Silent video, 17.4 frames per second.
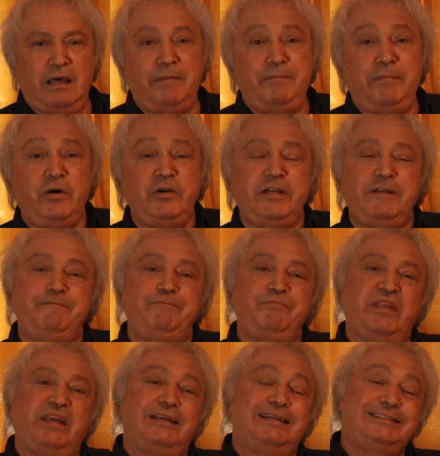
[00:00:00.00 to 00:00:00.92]
E poi
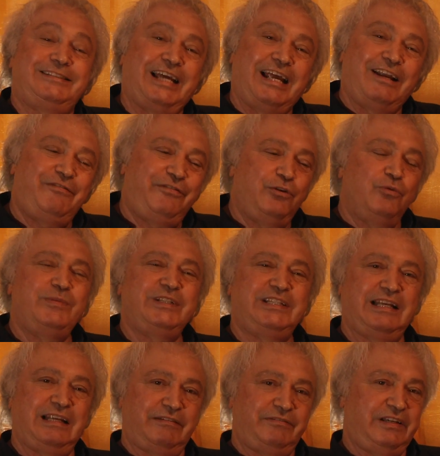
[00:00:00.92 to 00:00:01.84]
c'è il fiume
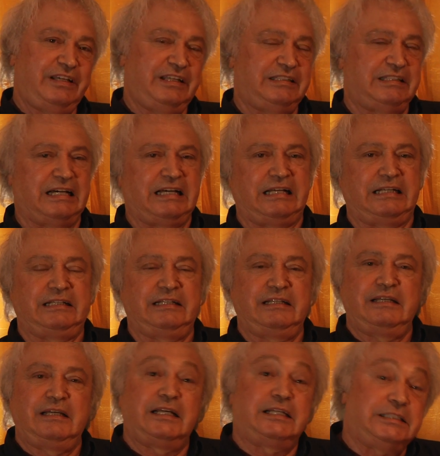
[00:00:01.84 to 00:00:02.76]
della vita,
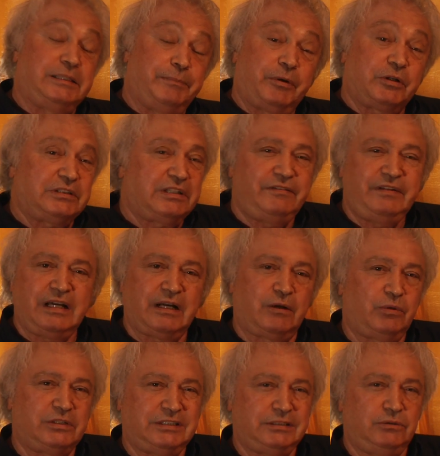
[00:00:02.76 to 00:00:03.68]
che si porta via
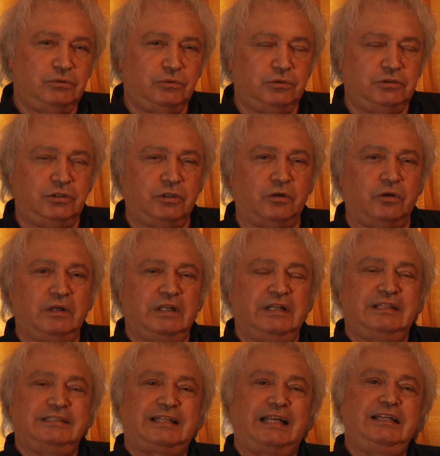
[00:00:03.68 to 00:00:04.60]
quasi tutto,
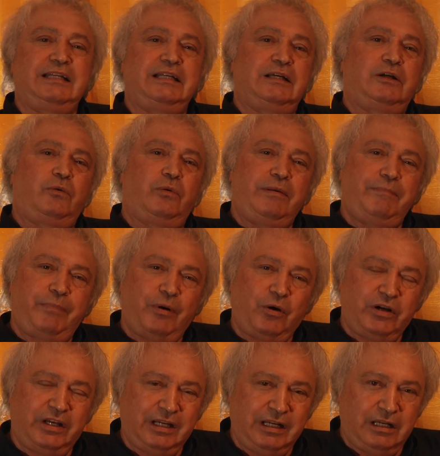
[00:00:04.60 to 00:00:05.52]
tranne quei
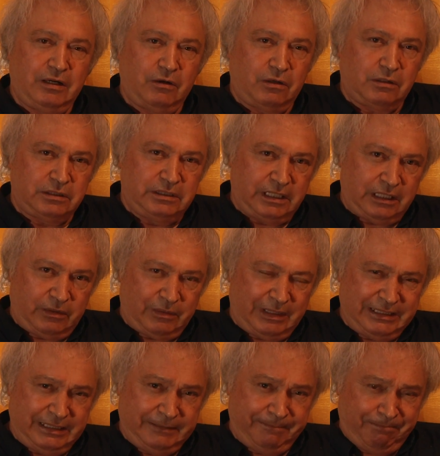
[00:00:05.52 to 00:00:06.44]
pochi ricordi ai
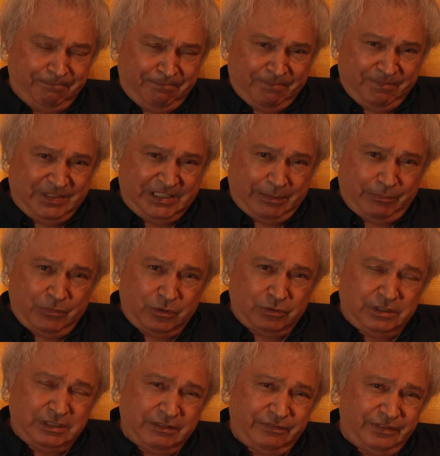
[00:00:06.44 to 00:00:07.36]
quali siamo
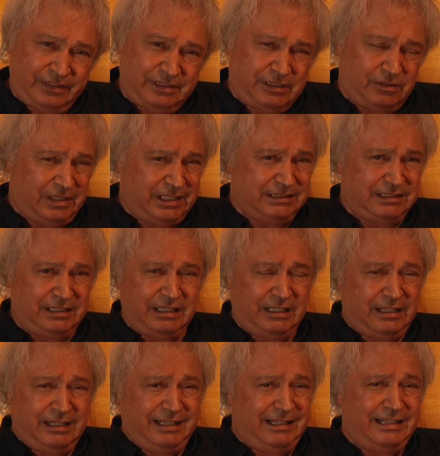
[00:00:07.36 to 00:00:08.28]
così affezionati
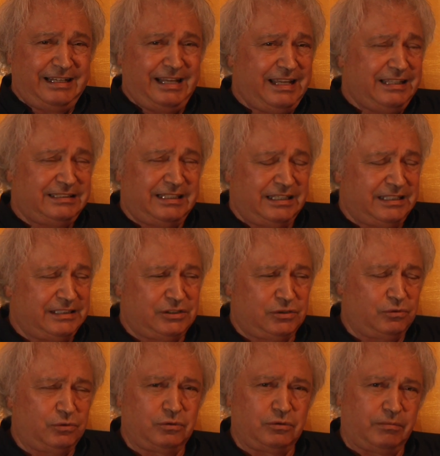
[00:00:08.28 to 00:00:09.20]
che niente,
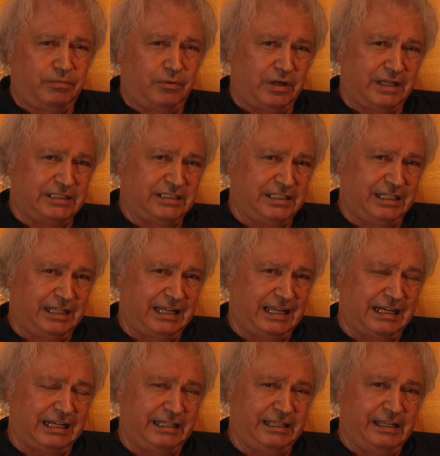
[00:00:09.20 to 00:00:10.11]
nessuno può
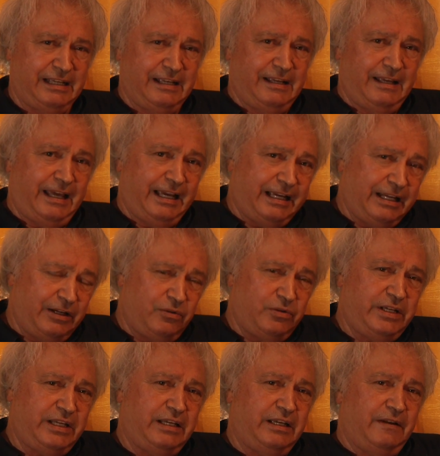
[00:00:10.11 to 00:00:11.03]
cancellarli e che
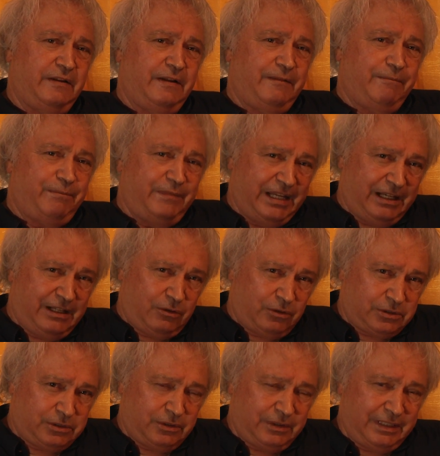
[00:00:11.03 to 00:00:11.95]
noi nel
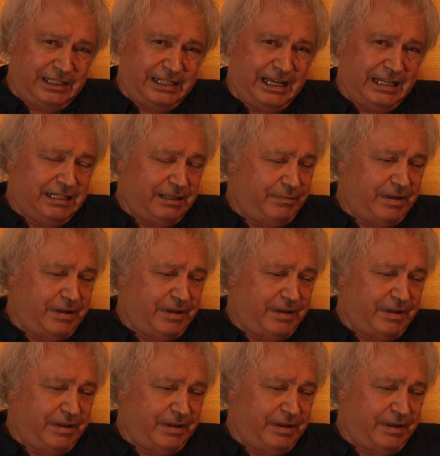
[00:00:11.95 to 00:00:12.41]
corso degli anni